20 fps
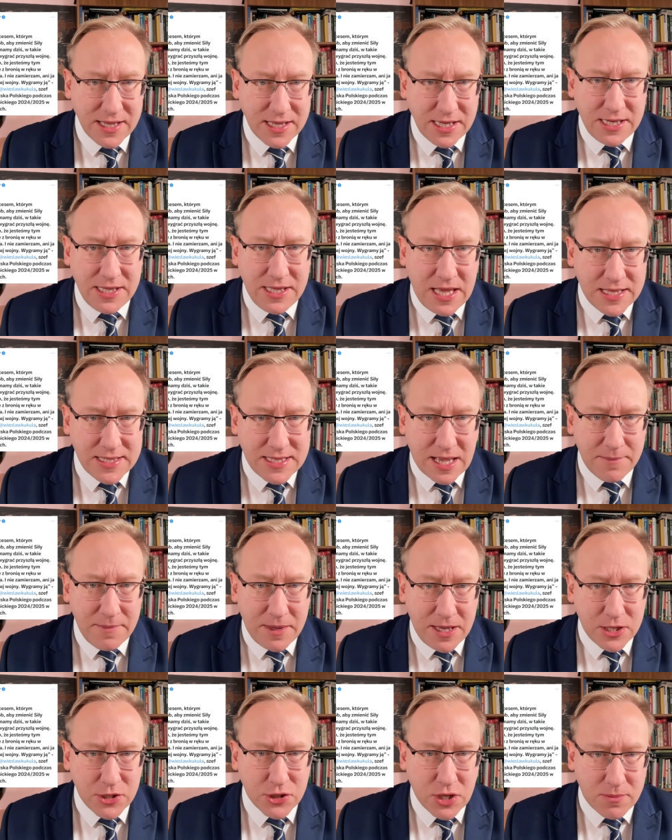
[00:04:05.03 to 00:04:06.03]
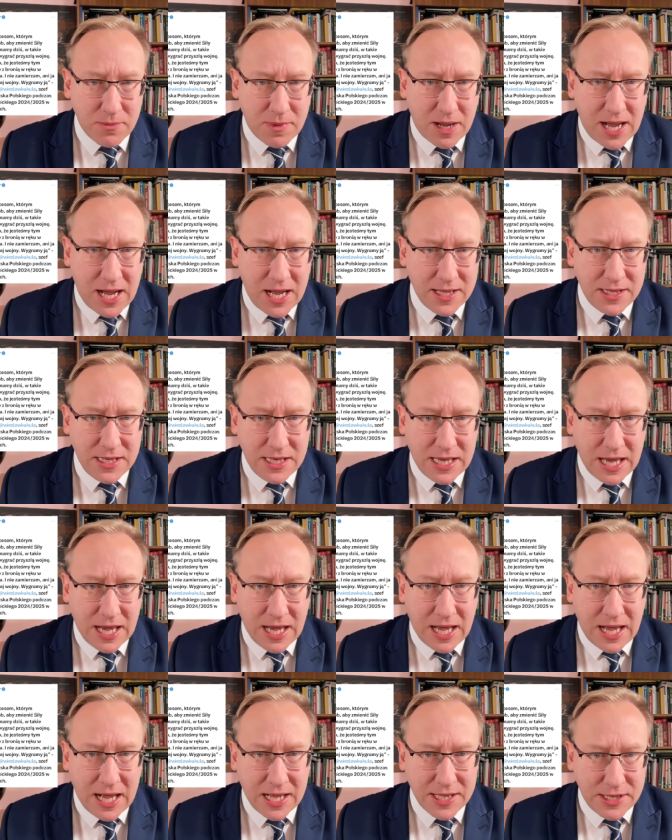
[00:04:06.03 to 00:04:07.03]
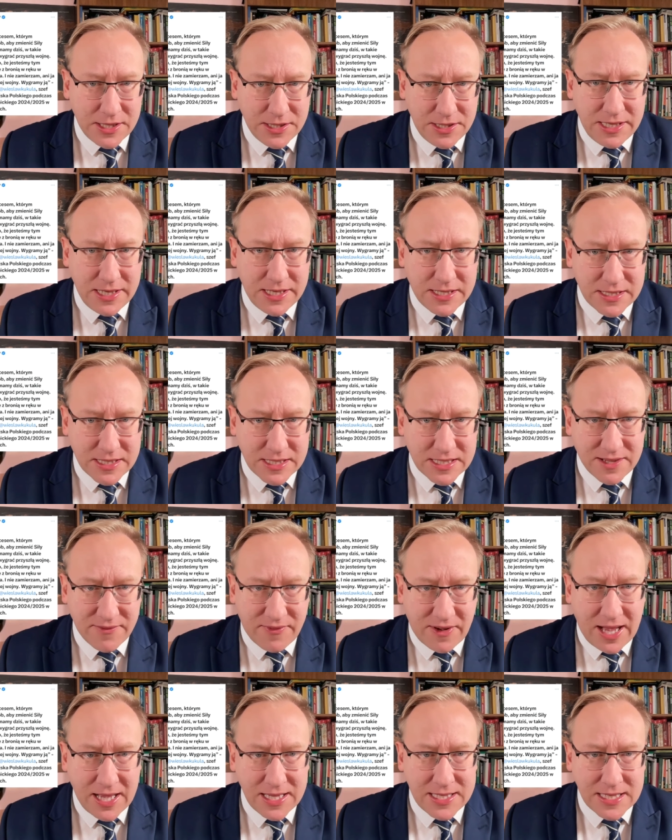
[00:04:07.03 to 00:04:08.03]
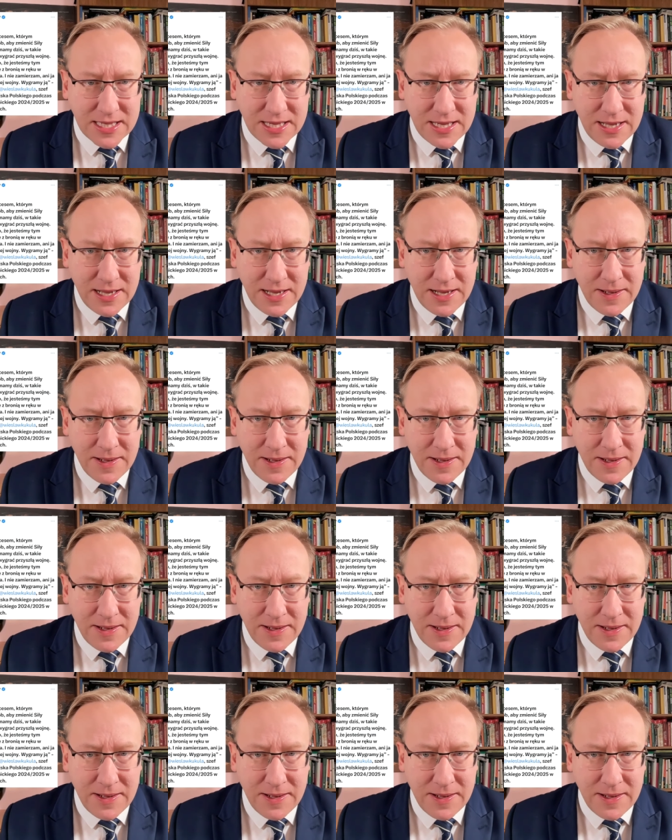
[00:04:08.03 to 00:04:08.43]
I nie zamierzam ani ja, ani nikt z Was